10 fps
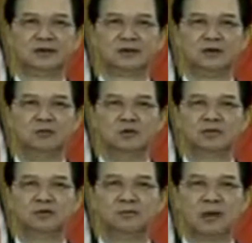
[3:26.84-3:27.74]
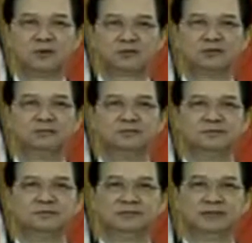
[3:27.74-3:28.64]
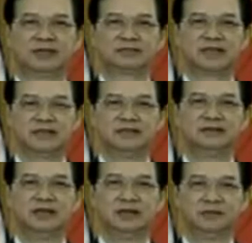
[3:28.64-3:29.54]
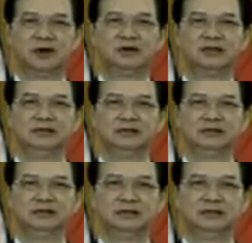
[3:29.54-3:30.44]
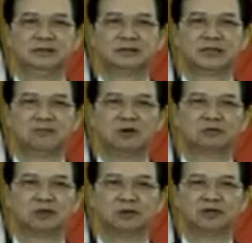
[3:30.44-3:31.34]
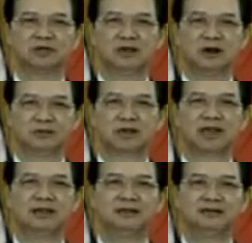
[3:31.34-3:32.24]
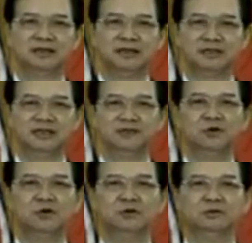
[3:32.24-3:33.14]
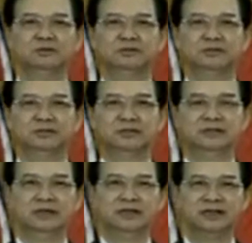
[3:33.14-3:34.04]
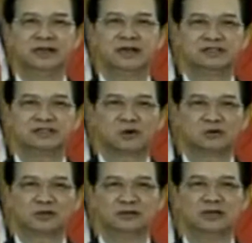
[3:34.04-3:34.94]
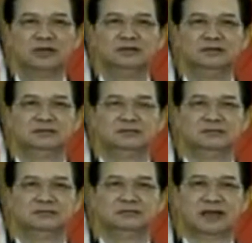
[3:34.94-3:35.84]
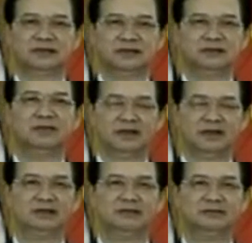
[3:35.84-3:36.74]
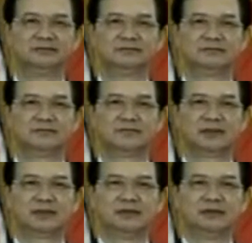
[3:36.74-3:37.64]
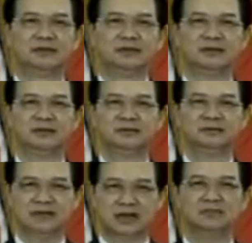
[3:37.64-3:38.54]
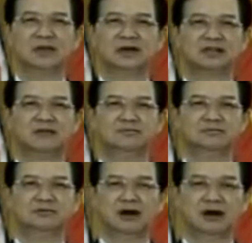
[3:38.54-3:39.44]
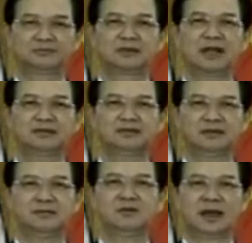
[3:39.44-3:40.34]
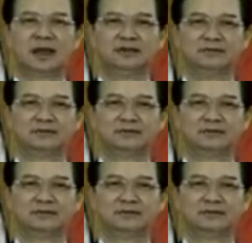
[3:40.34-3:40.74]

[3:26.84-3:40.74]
có mục tiêu bao trùm là xây dựng hiệp hội thành một tổ chức hợp tác liên chính phủ liên kết sâu rộng hơn và vững mạnh hơn nhưng vẫn mở rộng hợp tác với bên ngoài